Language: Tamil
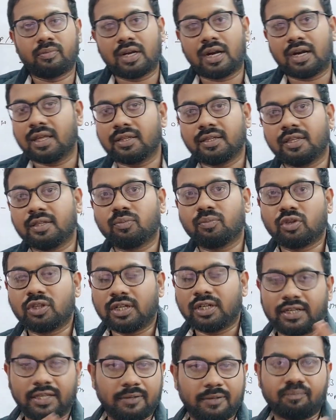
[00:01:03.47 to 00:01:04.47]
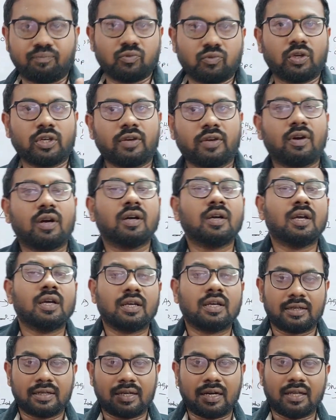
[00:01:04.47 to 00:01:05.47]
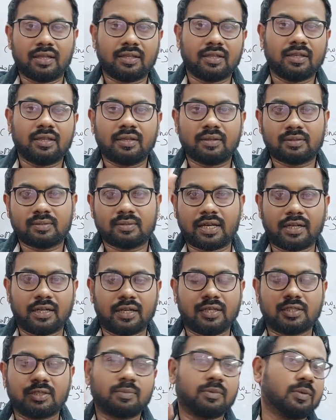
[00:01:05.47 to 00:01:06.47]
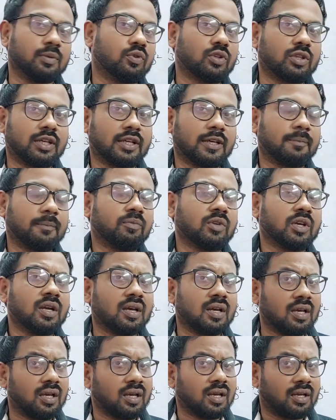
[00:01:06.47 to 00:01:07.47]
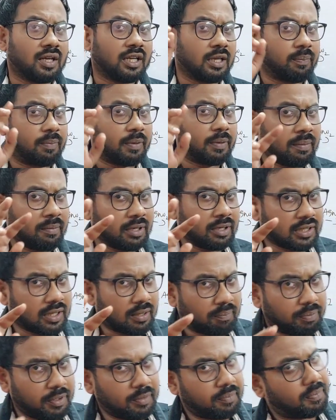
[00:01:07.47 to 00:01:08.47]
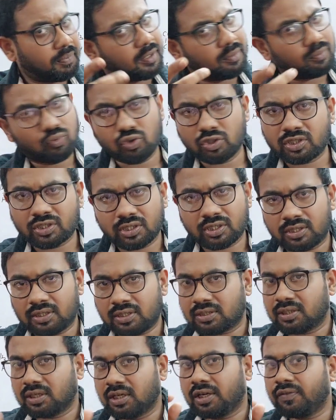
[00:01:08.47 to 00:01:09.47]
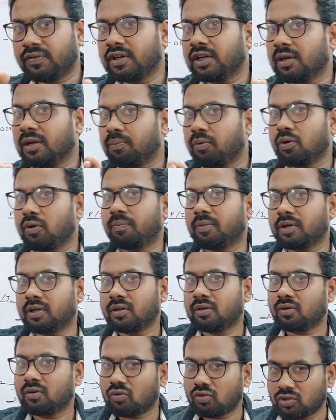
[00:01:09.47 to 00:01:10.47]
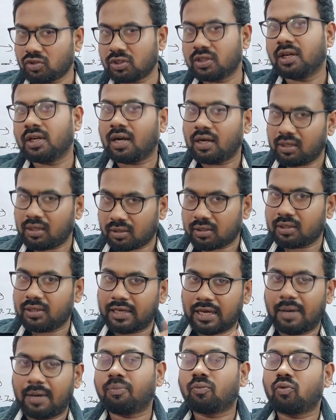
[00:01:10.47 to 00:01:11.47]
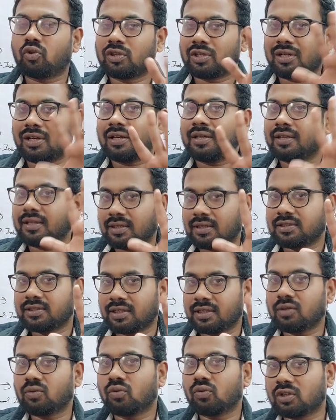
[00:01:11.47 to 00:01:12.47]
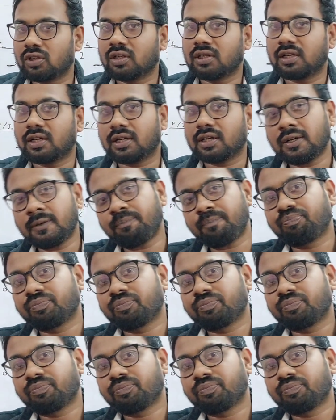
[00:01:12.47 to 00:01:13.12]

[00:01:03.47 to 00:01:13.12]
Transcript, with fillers: நாலாம் தேதி முடிதான் டைம் ஓகேவா நாலாம் தேதி சாயங்காலம் அஞ்சு மணி முடிதான் டைம் நீங்கள் பேமெண்ட் கம்ப்ளீட் பண்ணி முடிச்சிட்டிங்கன்னா சர்டிஃபிகேட் அப்லோட் பண்ணுறதுக்கு கொஞ்சம் நாள் கேப் கொடுத்துருக்காங்க அந்த அஞ்சு நாள் கொடுத்துருக்காங்க